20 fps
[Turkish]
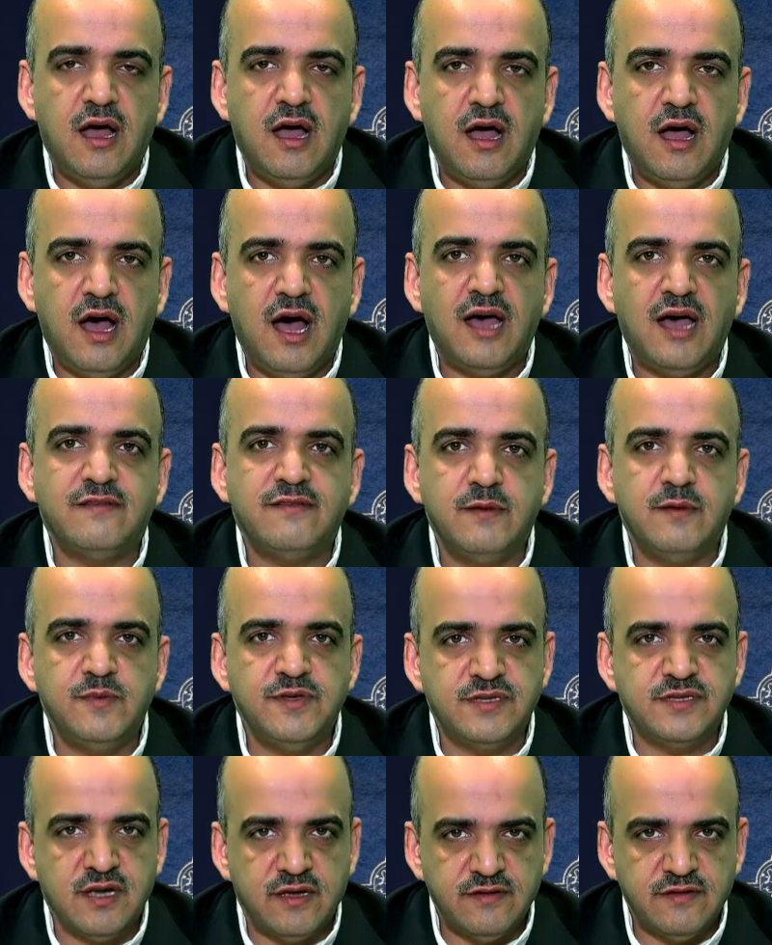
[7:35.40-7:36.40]

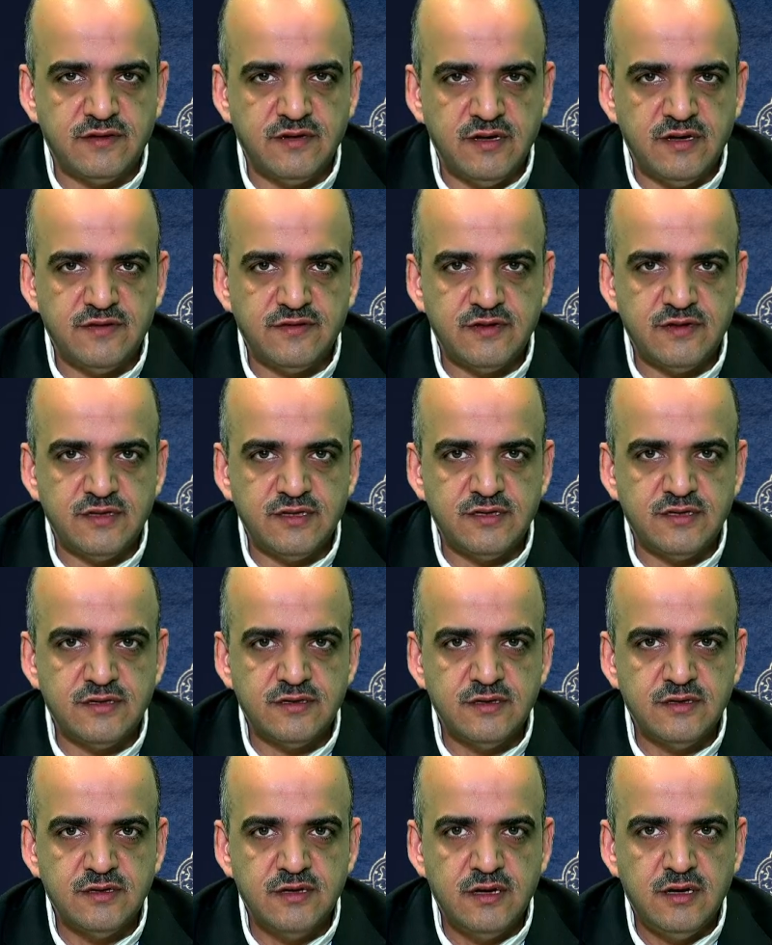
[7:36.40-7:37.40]
ahdimiz hatırlatılır.
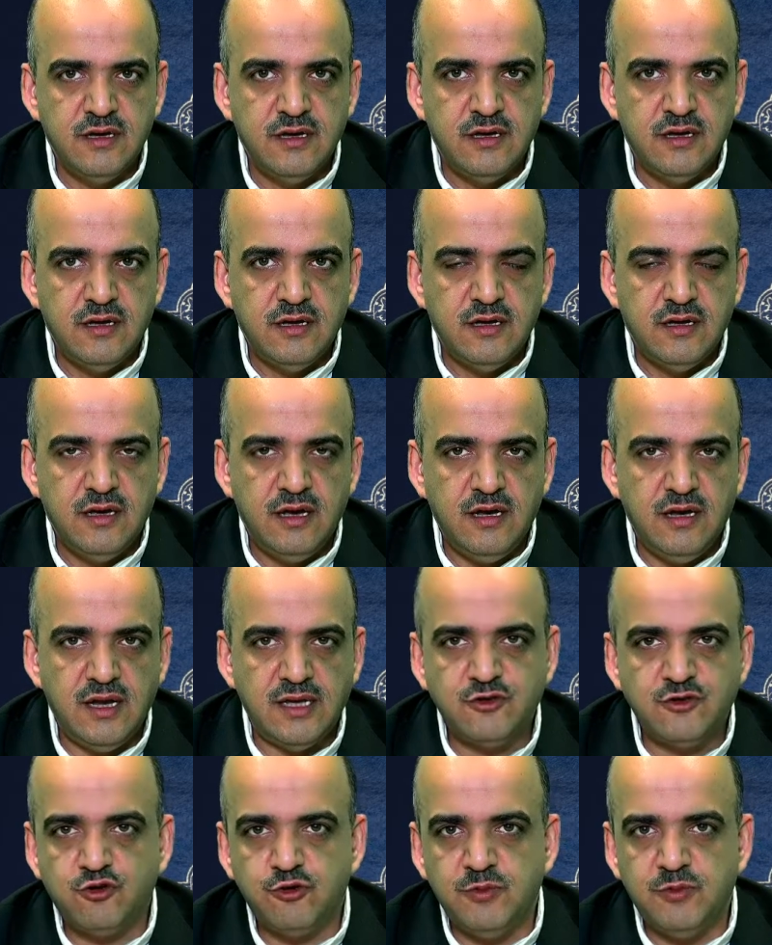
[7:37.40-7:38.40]

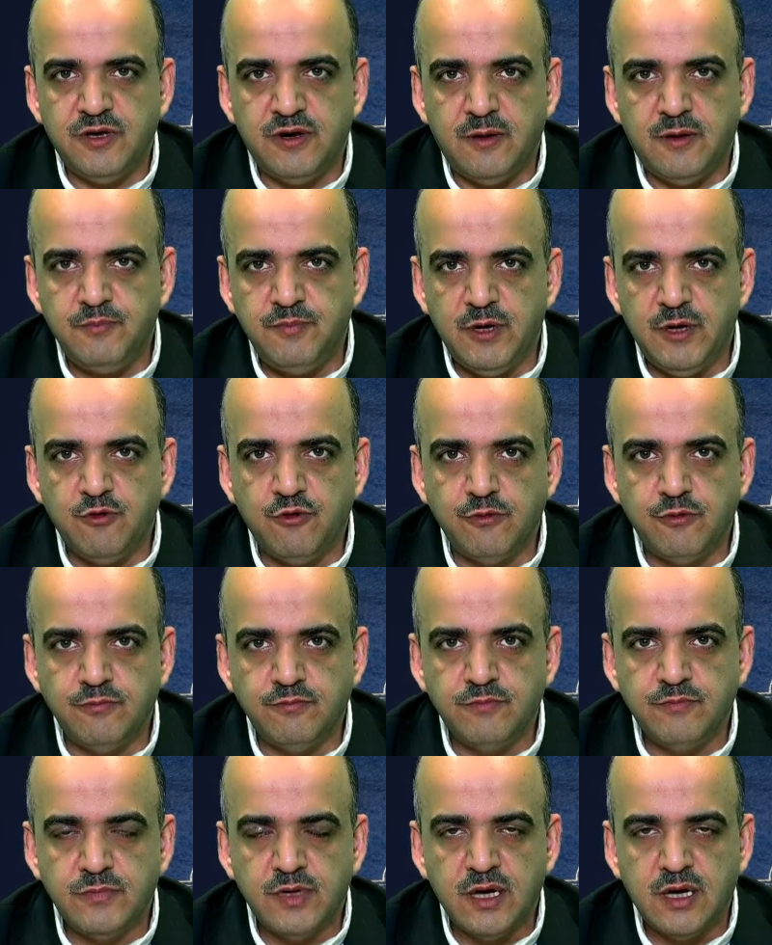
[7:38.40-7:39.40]
Elestü bi
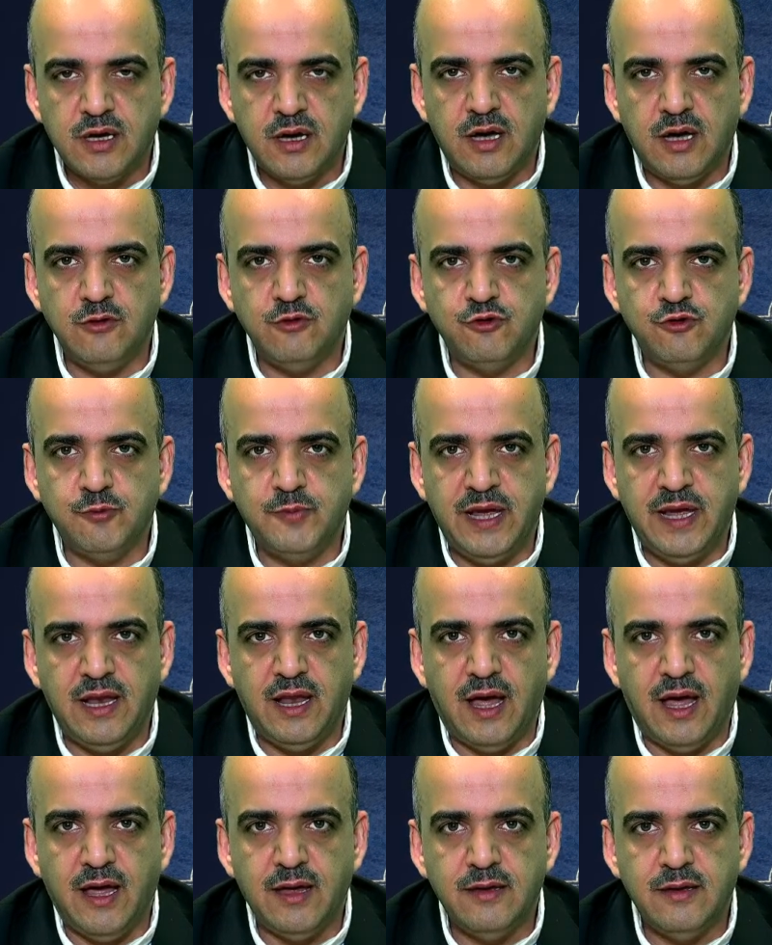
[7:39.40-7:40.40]
rabbikum
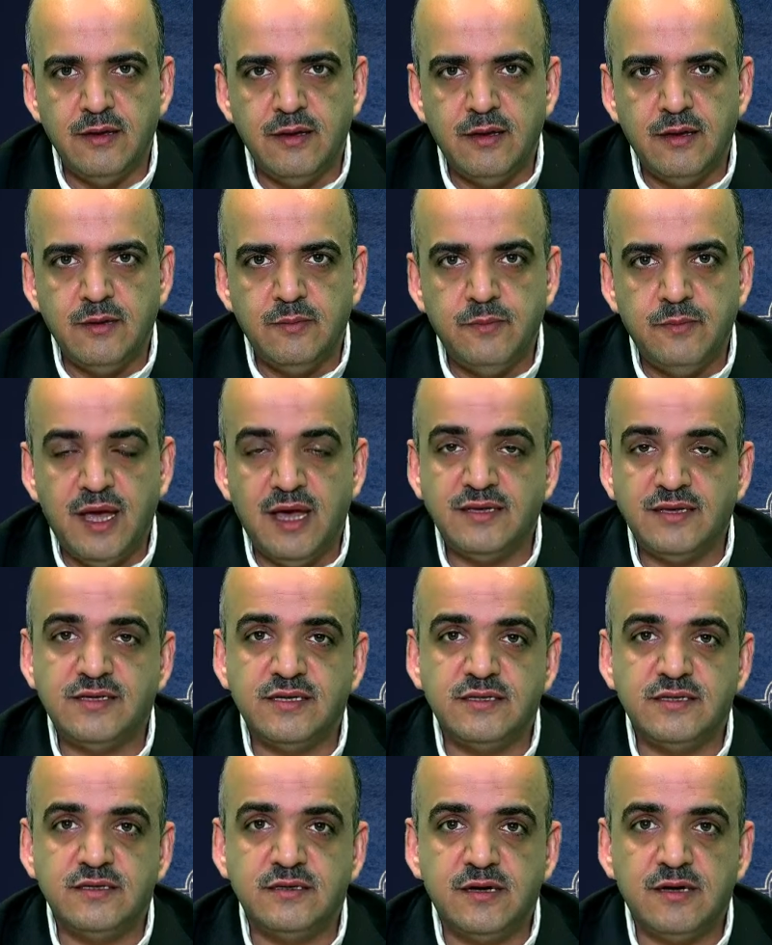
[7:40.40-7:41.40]
galubela ben
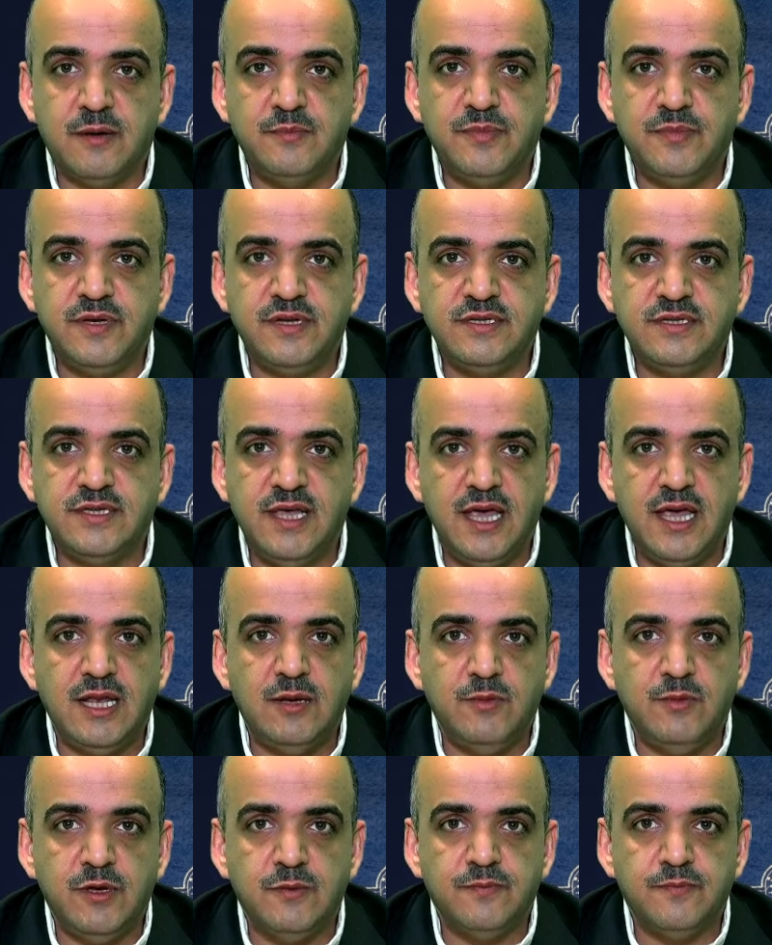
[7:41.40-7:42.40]
sizin Rabbiniz değil
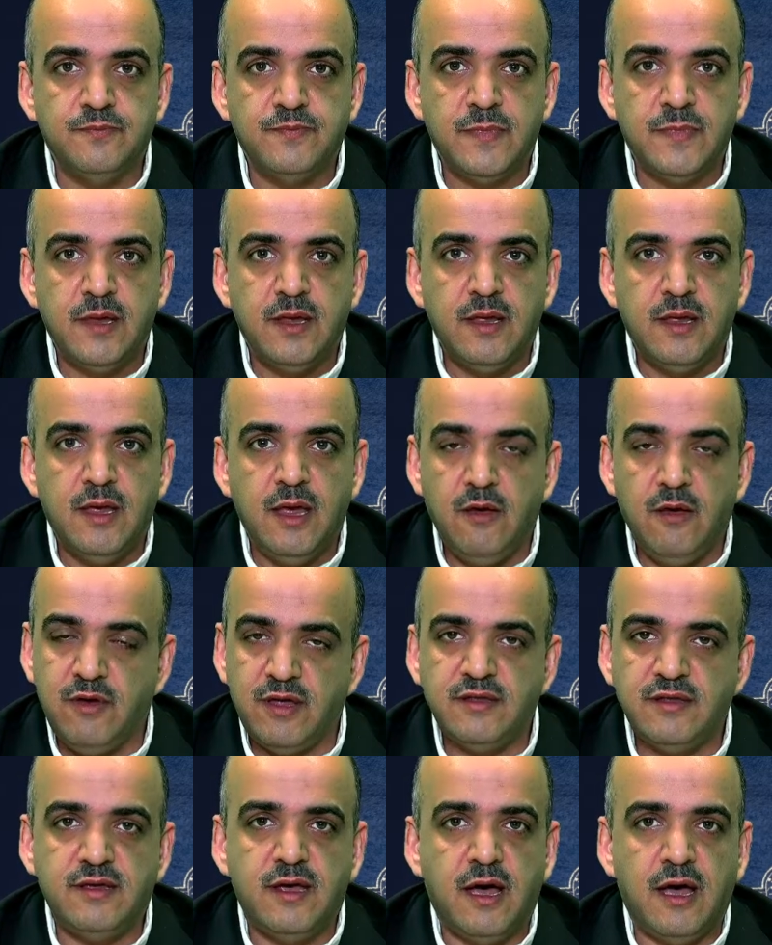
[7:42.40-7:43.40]
miyim?
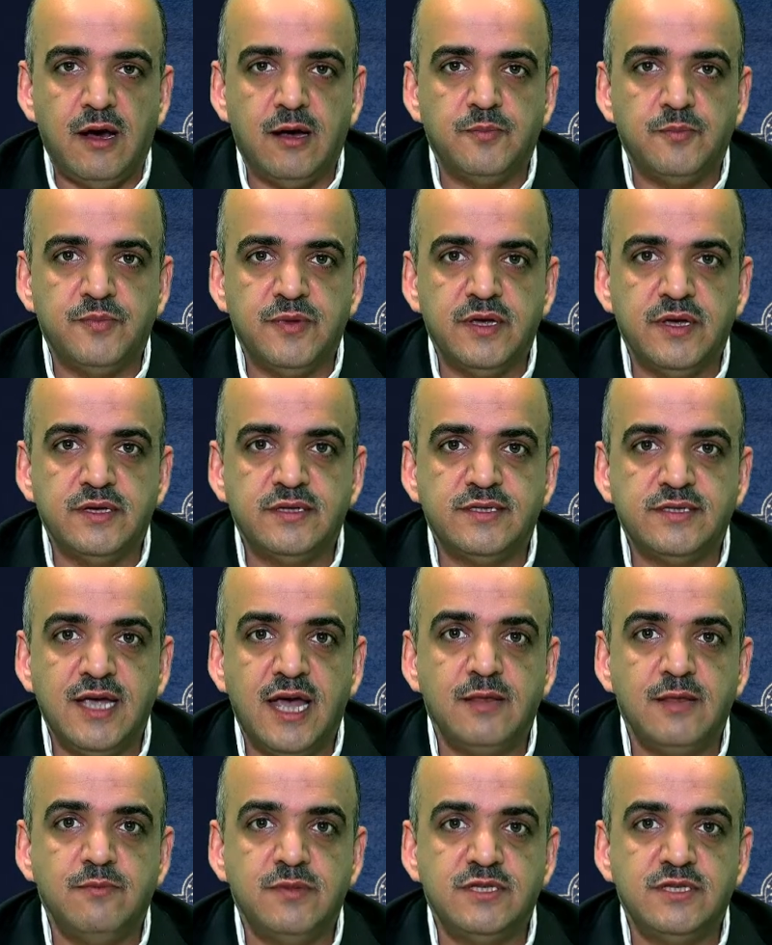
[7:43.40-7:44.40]
Evet ya Rabbi
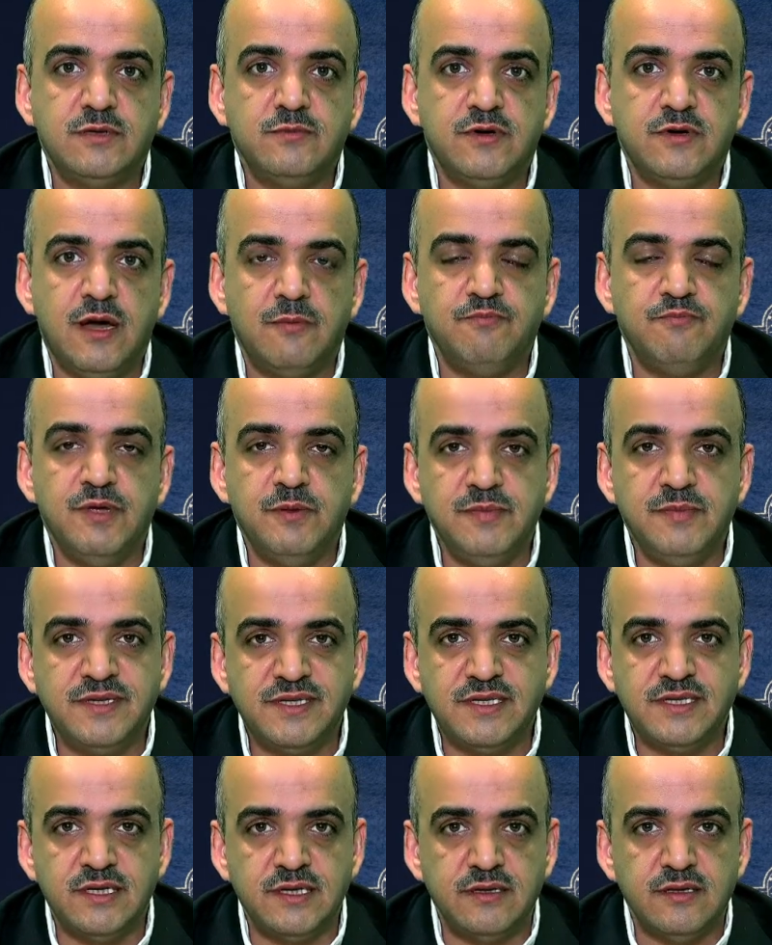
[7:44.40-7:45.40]
sen bizim
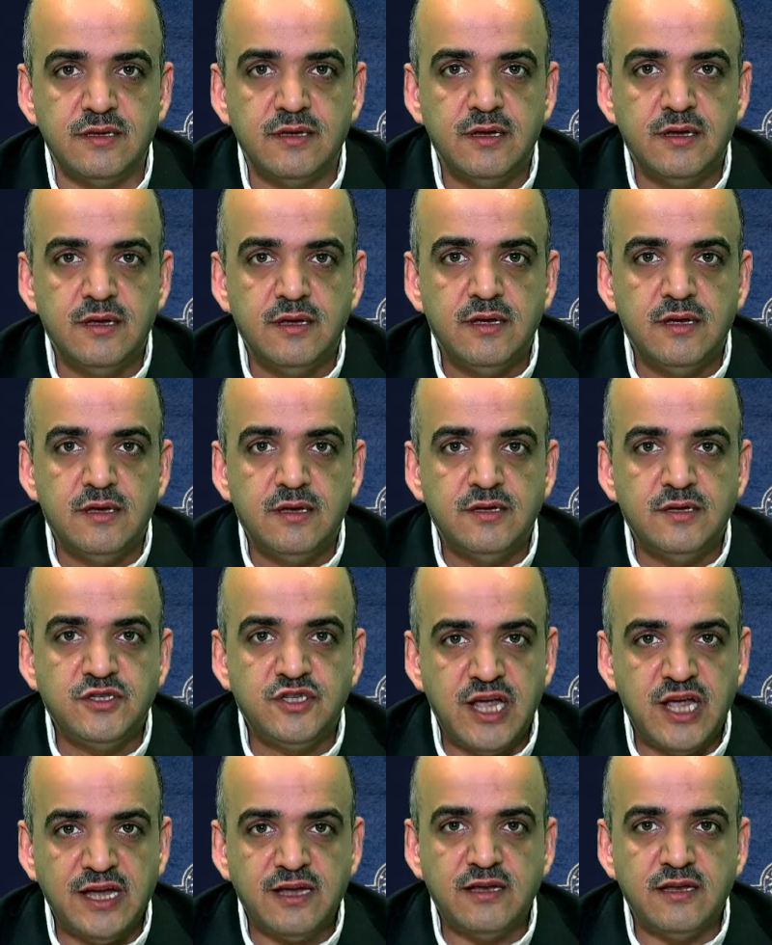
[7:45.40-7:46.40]
Rabbimizsin
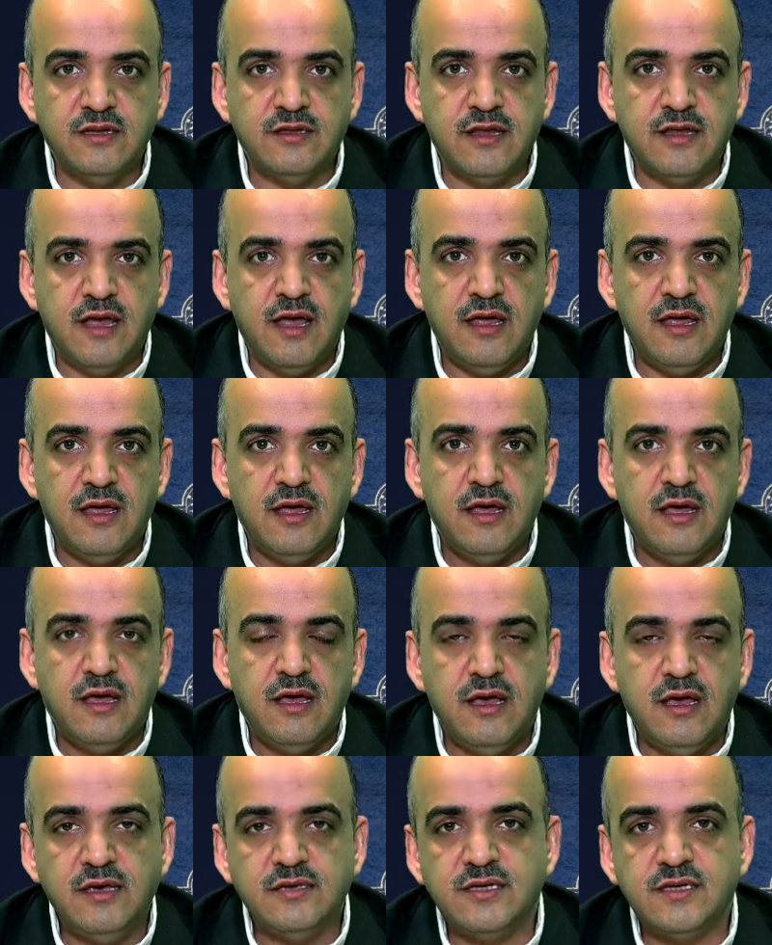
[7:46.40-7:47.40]
şeklinde
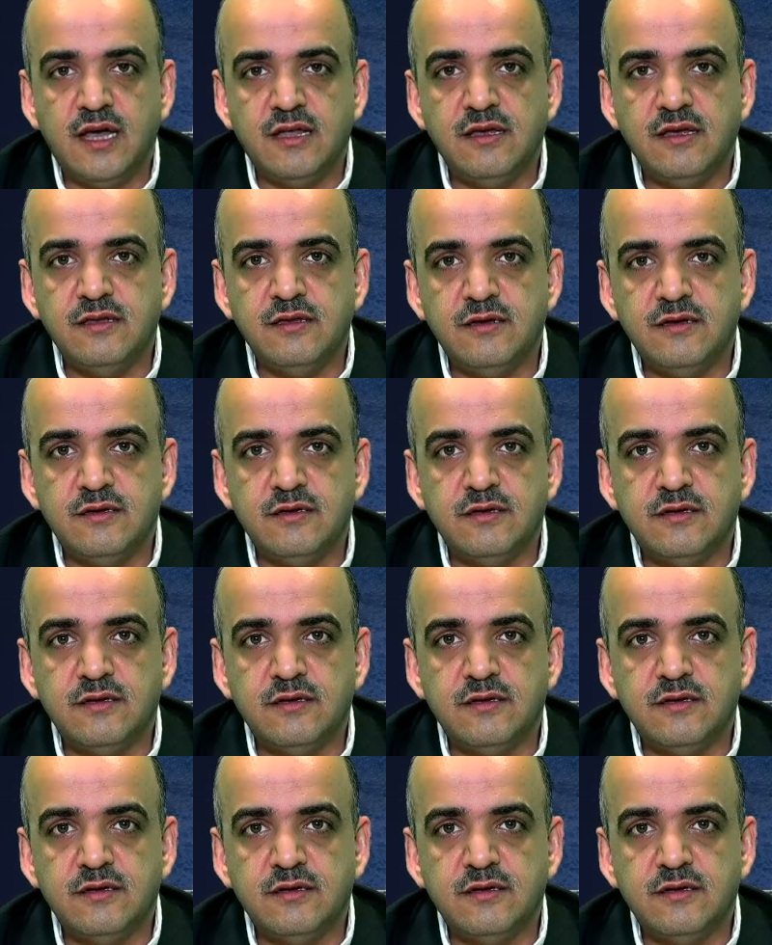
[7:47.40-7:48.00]
insanın